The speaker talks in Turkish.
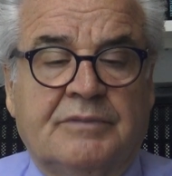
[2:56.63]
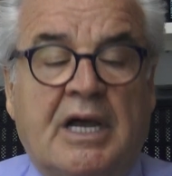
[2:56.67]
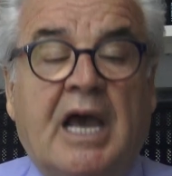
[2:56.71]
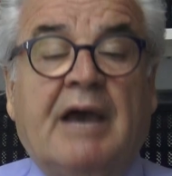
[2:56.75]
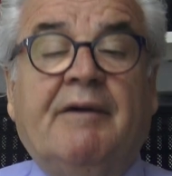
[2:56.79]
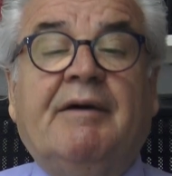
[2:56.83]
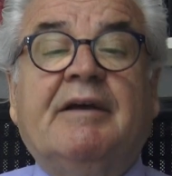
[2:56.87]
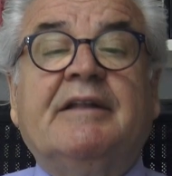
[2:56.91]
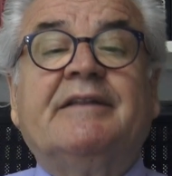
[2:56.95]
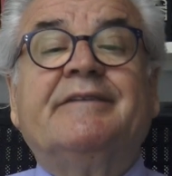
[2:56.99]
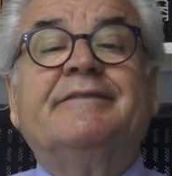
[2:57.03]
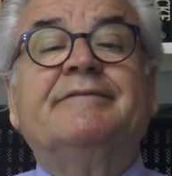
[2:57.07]

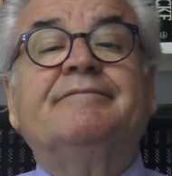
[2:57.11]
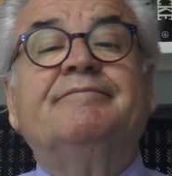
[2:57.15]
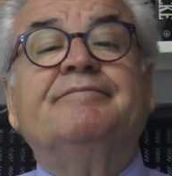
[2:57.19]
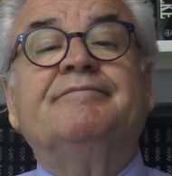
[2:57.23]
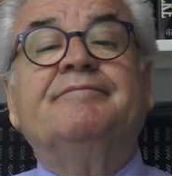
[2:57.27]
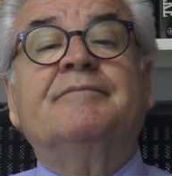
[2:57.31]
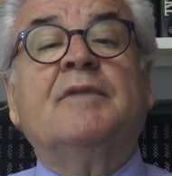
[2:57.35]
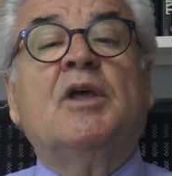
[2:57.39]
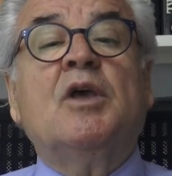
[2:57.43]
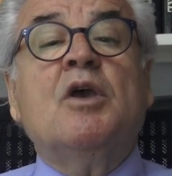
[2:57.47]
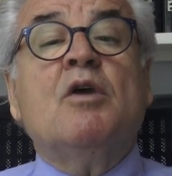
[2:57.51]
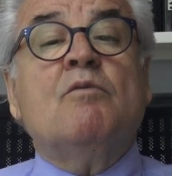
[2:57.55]
Evet.
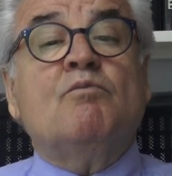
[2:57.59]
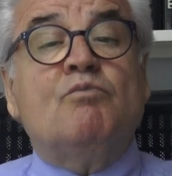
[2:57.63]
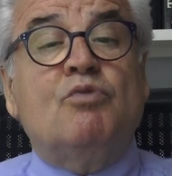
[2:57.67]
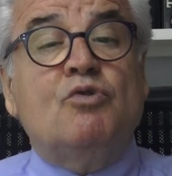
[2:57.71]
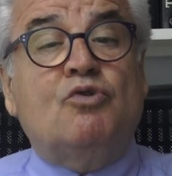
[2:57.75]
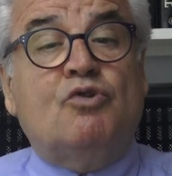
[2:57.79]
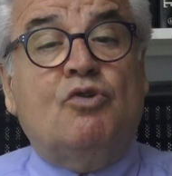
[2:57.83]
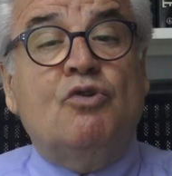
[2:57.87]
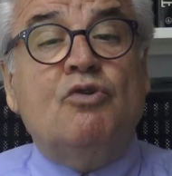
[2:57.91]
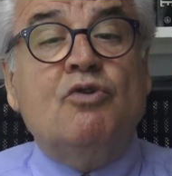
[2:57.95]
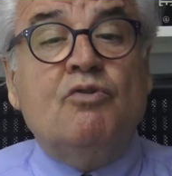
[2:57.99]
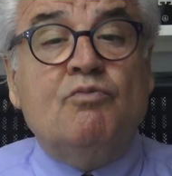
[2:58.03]

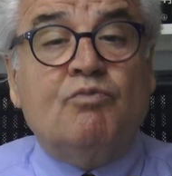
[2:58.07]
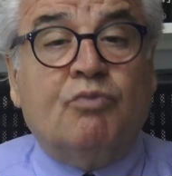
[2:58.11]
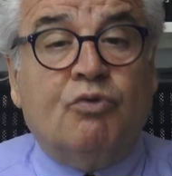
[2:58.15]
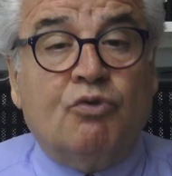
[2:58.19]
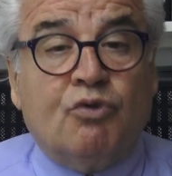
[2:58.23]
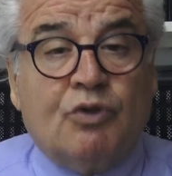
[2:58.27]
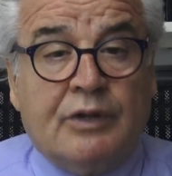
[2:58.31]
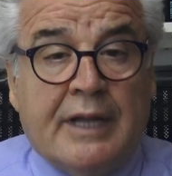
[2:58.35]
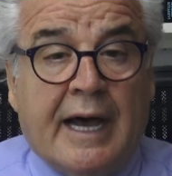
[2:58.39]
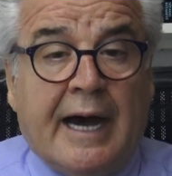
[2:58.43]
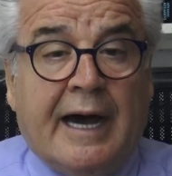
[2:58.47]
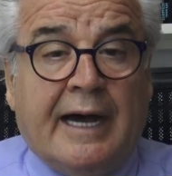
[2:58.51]
Bütün
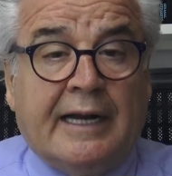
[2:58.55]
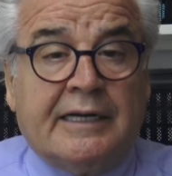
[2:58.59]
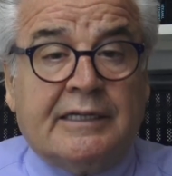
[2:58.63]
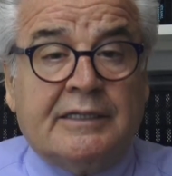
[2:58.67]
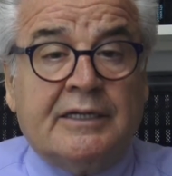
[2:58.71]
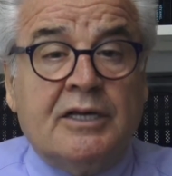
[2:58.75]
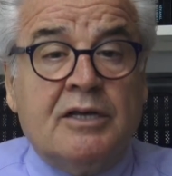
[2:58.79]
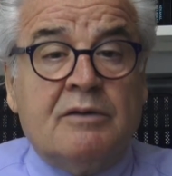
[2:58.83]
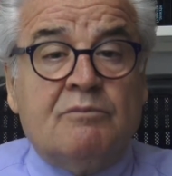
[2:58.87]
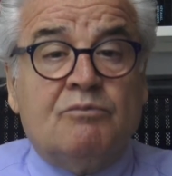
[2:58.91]
bunlar,